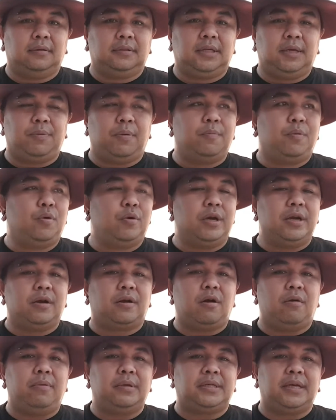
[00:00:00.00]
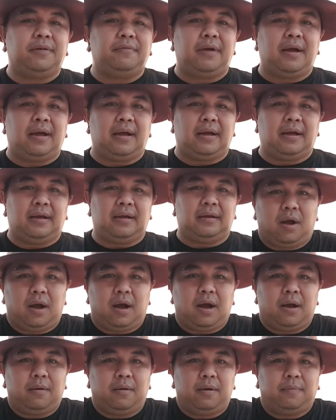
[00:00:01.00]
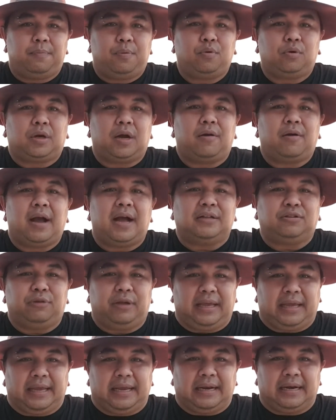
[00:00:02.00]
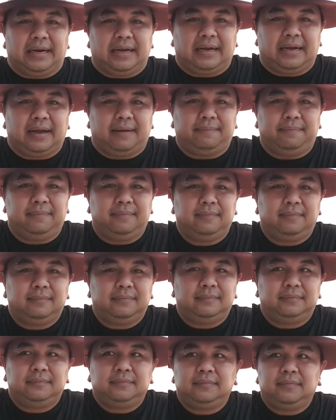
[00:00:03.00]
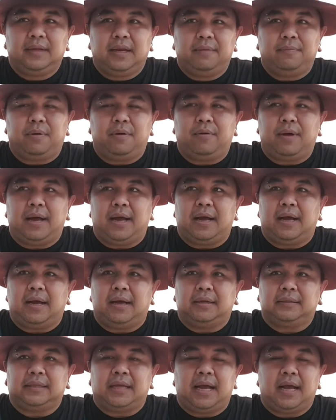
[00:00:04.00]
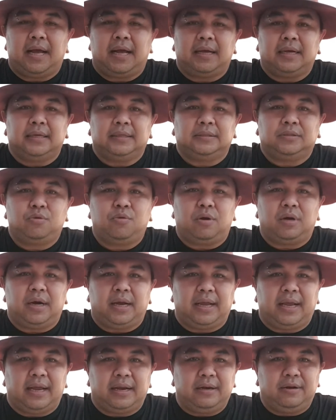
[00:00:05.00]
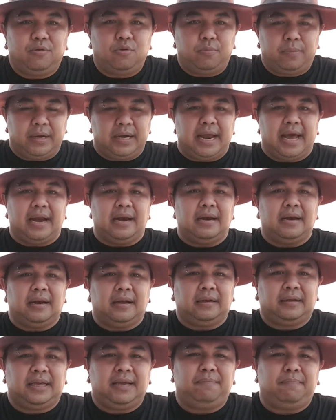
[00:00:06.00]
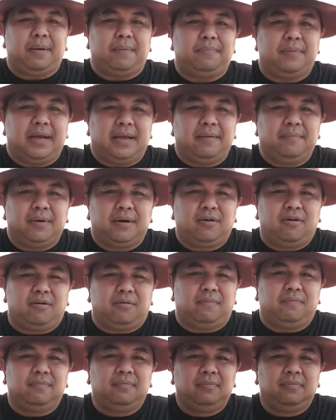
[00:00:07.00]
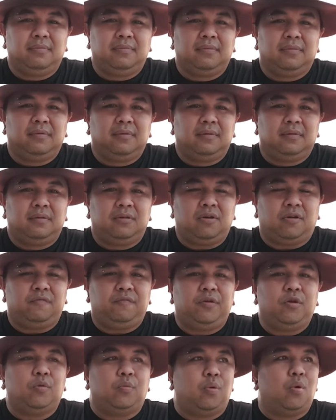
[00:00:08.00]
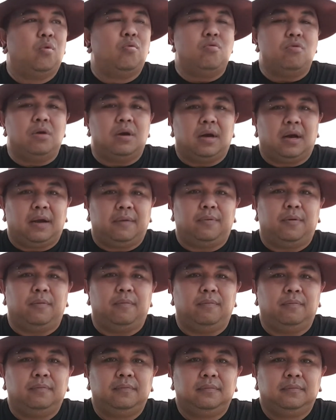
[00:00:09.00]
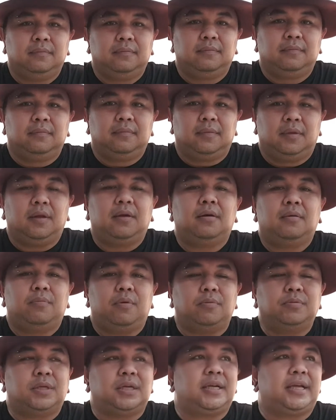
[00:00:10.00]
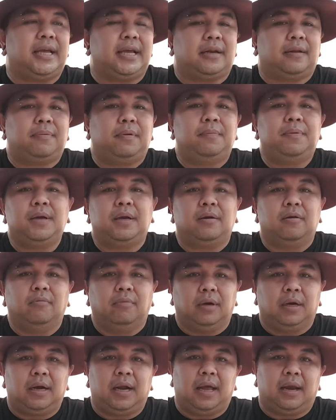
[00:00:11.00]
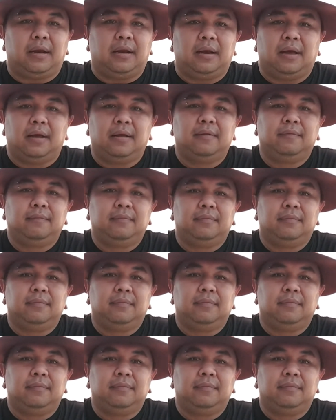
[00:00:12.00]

ที่ผมพูดนี้ก็ไม่ใช่ว่าเราพูดเข้าข้างตัวเองนะครับ เพราะว่าถ้าช่วงไหนไอยูมันดันคลิปแบบไหนมันก็ยอดวิวพุ่งนะครับผม เนาะผมสังเกตเพื่อนๆก็เหมือนกันนะ